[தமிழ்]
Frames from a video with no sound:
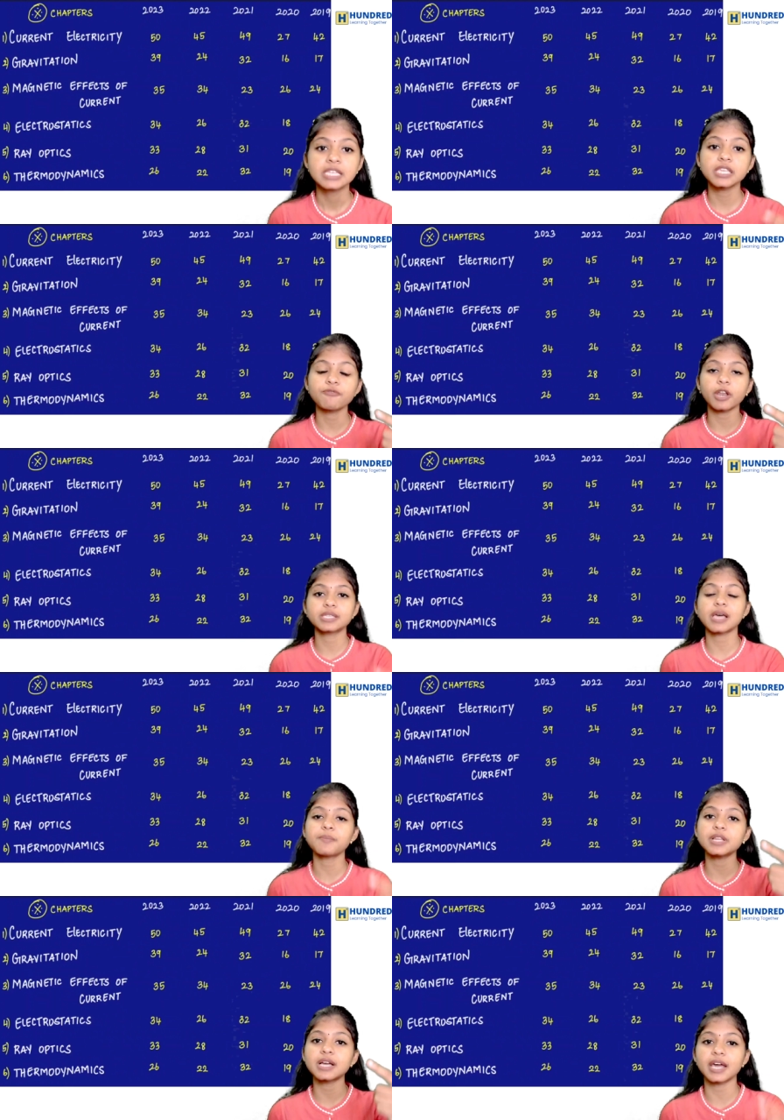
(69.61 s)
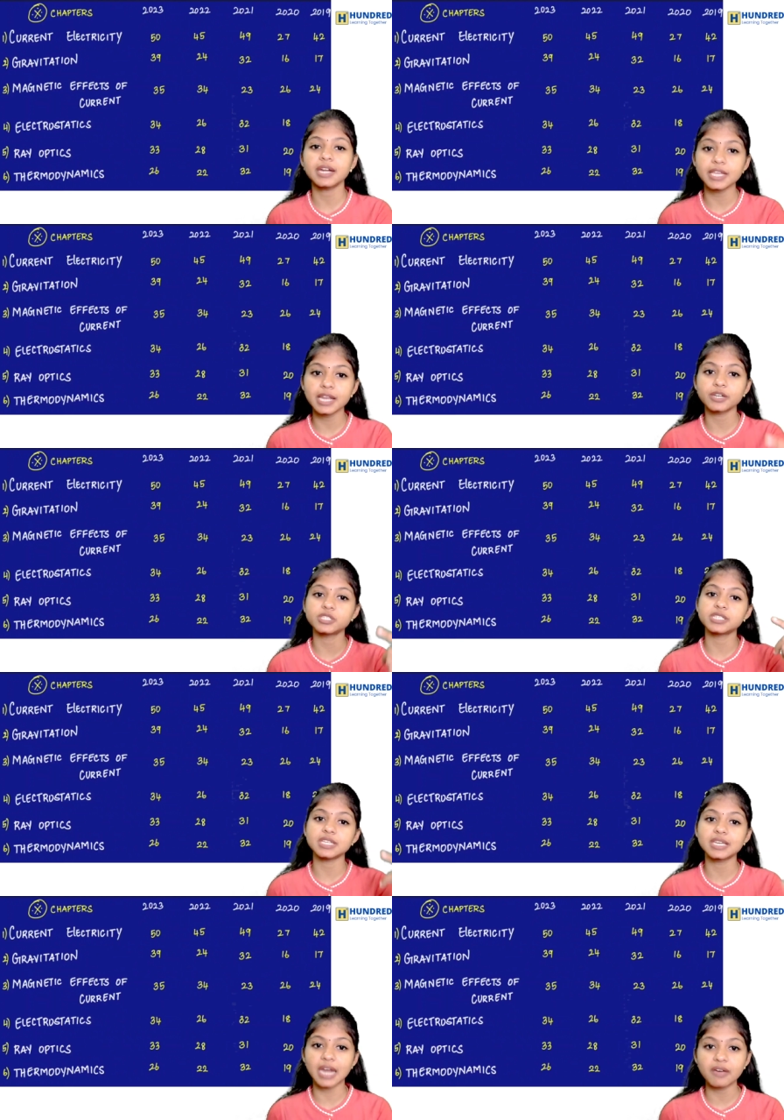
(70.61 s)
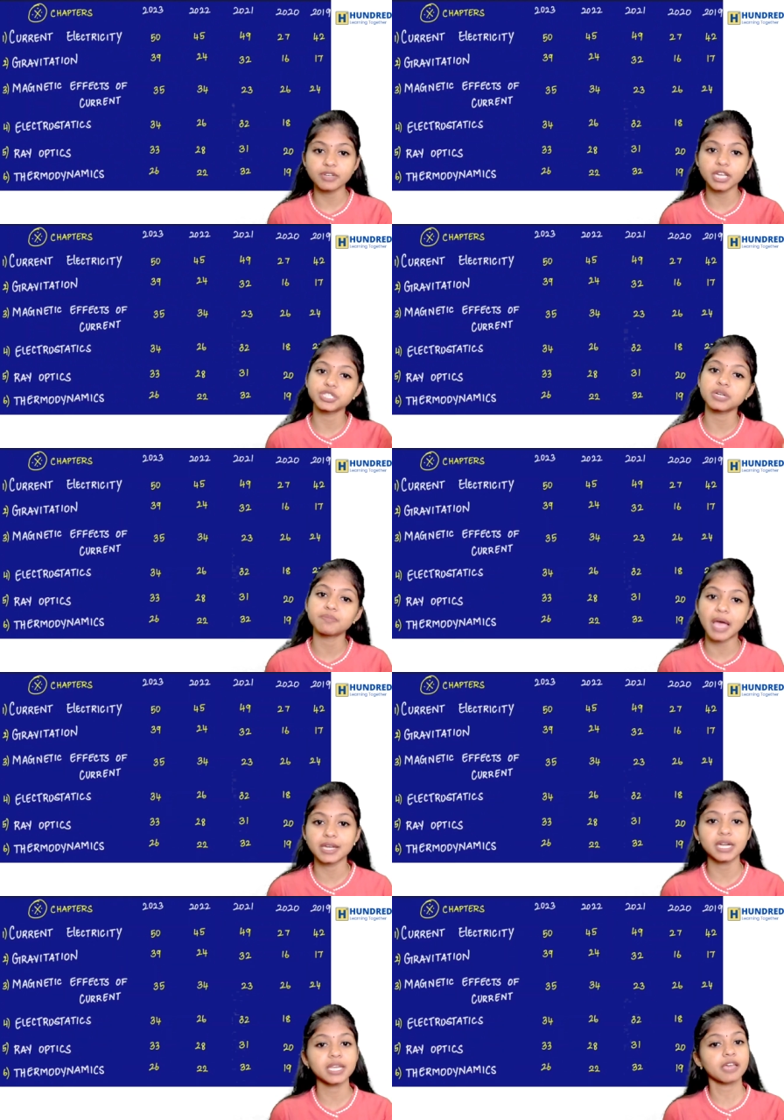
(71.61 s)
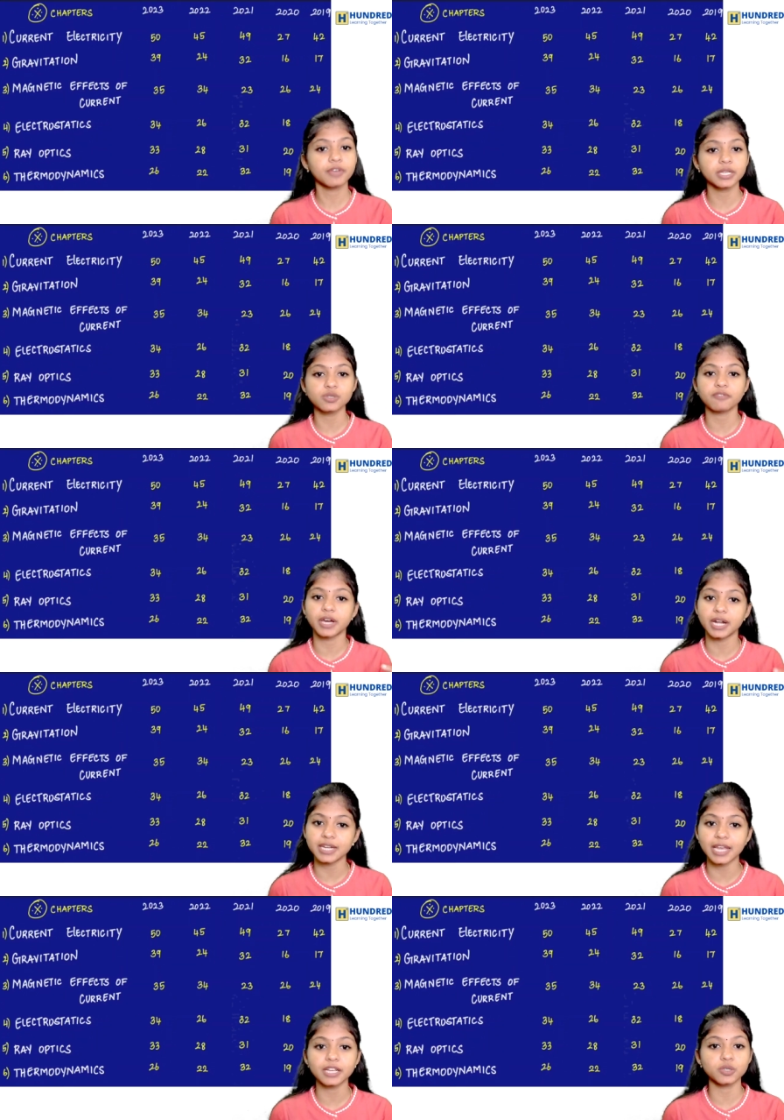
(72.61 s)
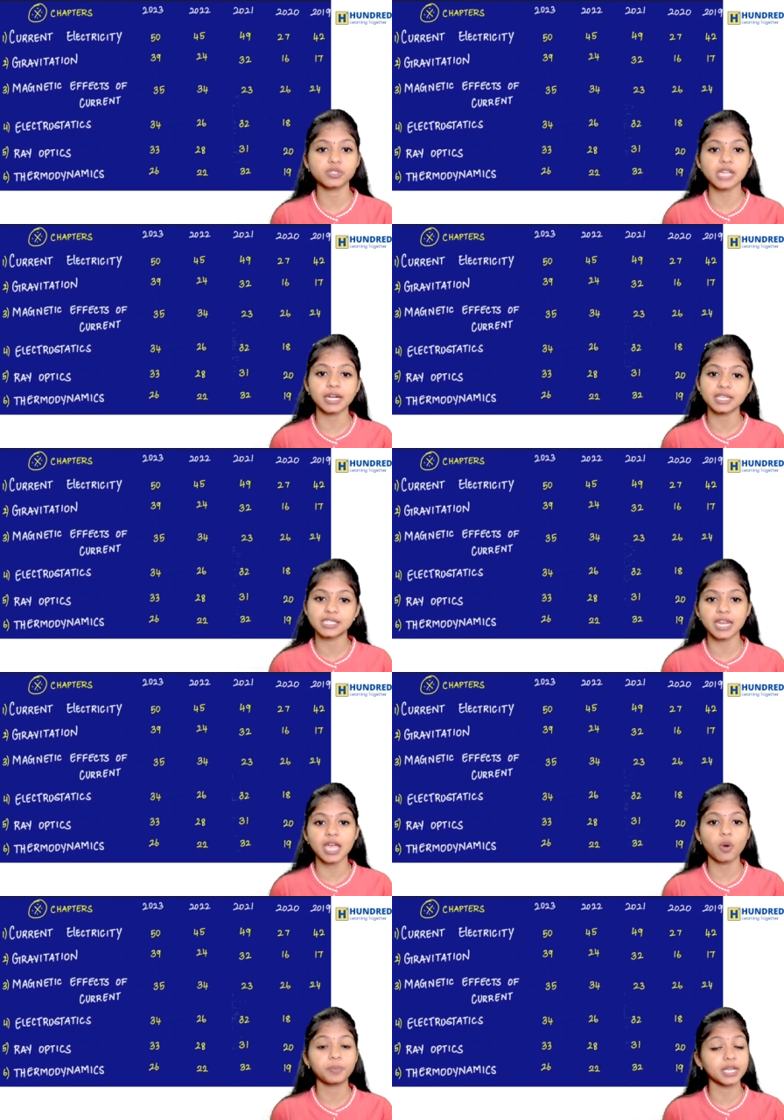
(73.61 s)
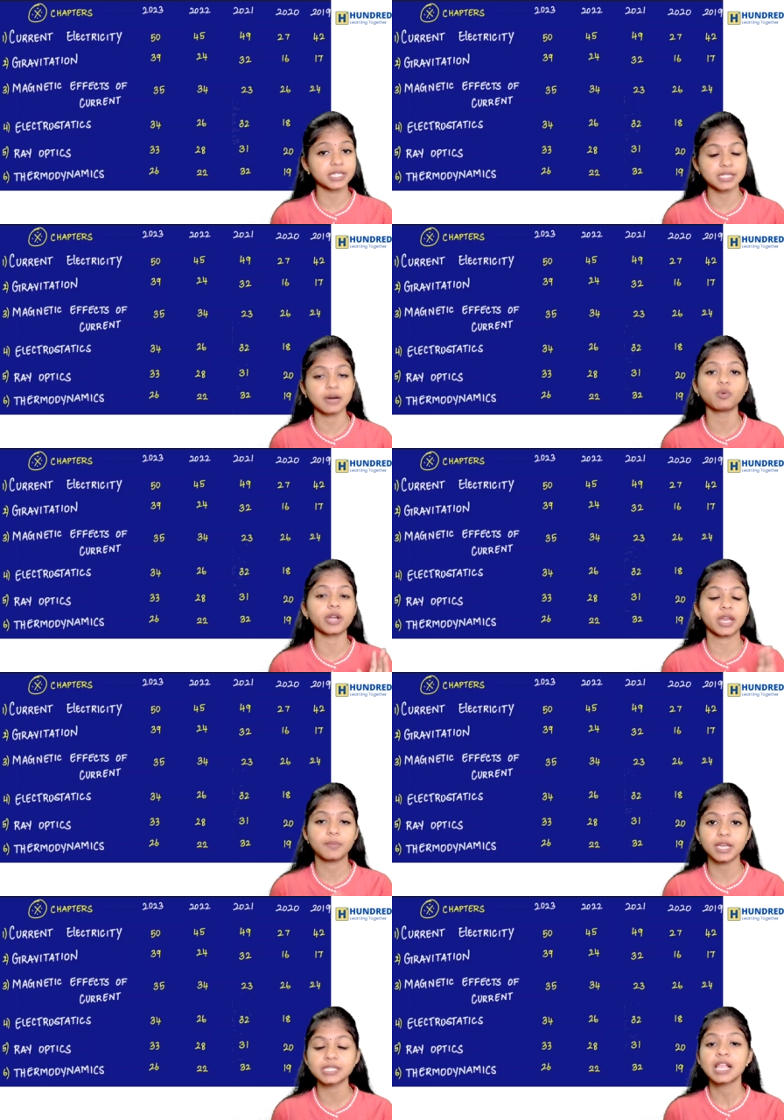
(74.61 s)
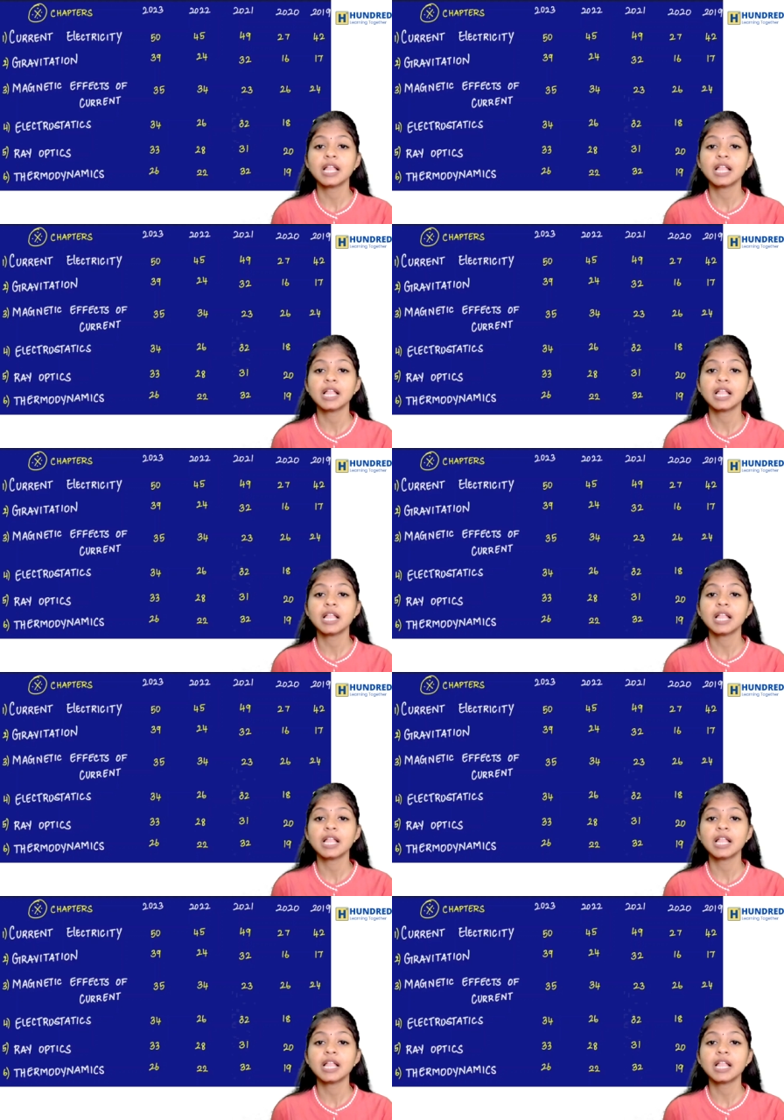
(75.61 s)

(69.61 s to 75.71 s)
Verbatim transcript: Say for example, current electricity, gravitation, magnetic effects of current, electrostatics, ray optics, thermodynamics.